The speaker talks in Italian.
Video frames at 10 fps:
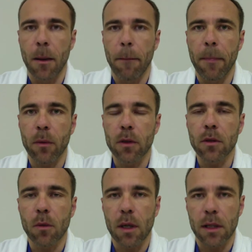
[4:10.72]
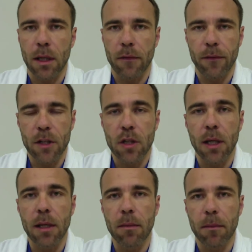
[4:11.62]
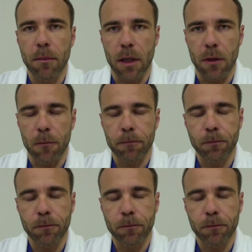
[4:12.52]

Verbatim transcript: Per quanto riguarda invece il bambino,